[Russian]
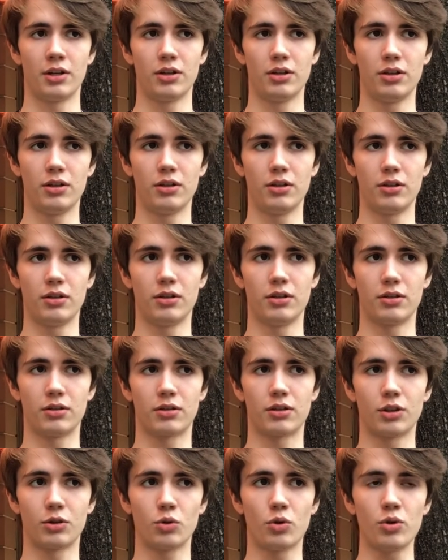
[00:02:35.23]
и
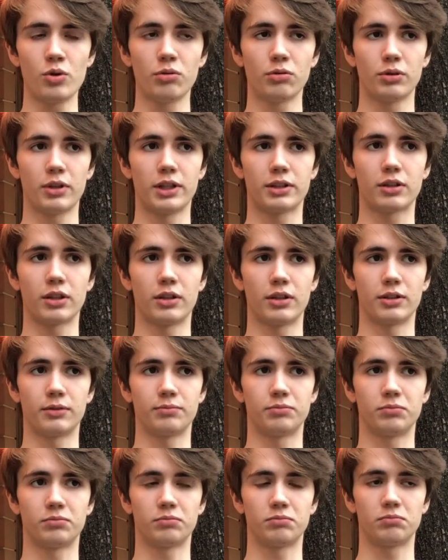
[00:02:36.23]
кино — это
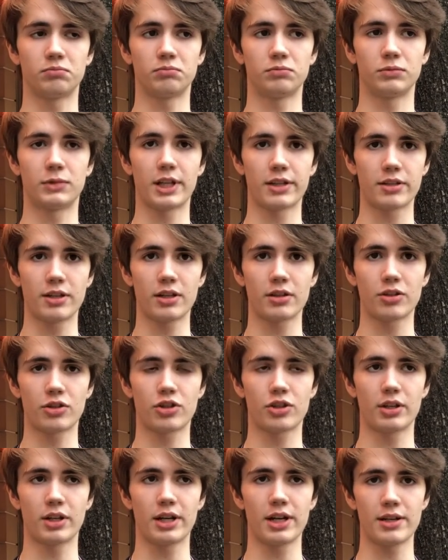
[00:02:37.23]

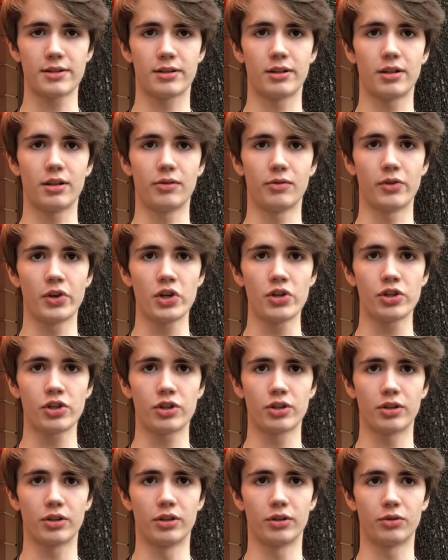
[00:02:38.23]
достаточно разные
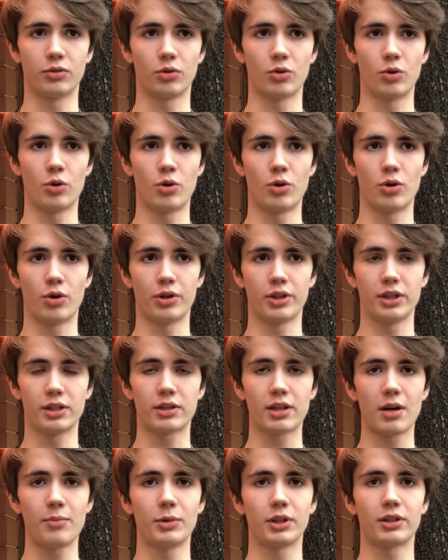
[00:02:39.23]
вещи, но и
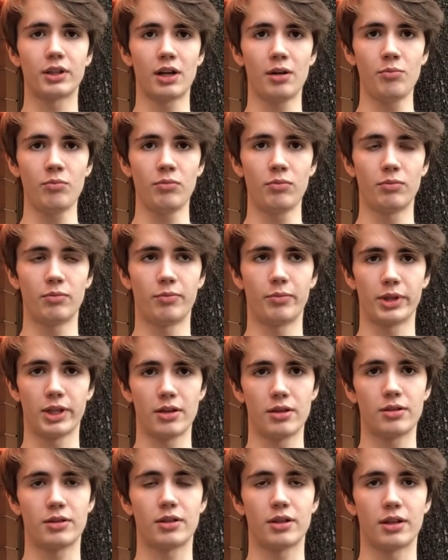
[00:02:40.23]
там, и там
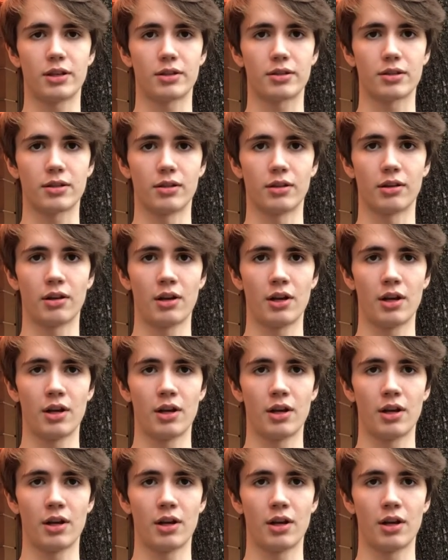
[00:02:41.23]
мне интересно